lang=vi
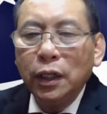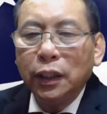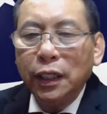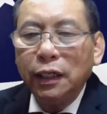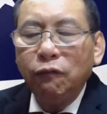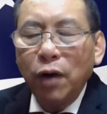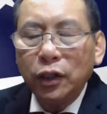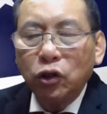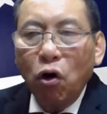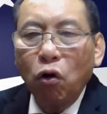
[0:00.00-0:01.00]
thì
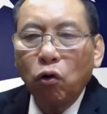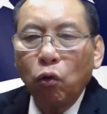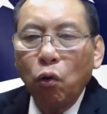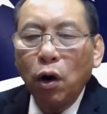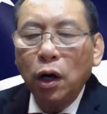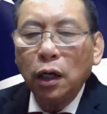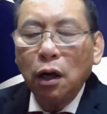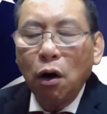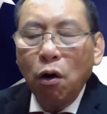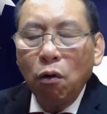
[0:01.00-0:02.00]
vai trò của
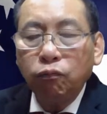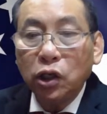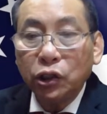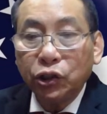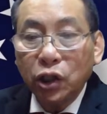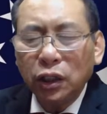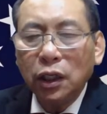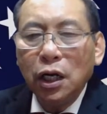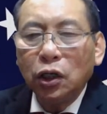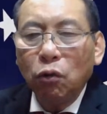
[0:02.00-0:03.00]
ông Johnson
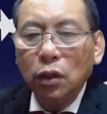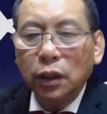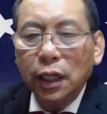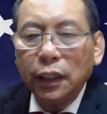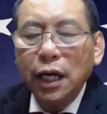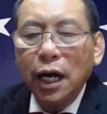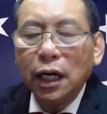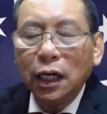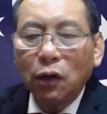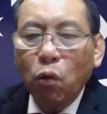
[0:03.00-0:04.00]
cũng được đánh giá
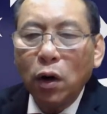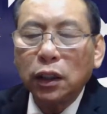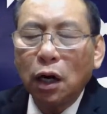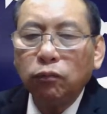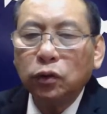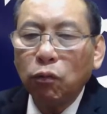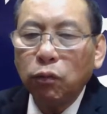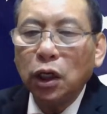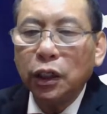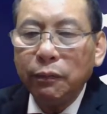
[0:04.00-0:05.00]
rất là quan trọng trong
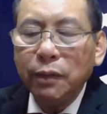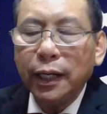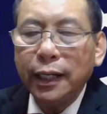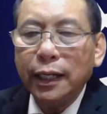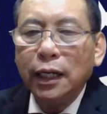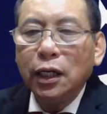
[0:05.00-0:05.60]
cái thời điểm này.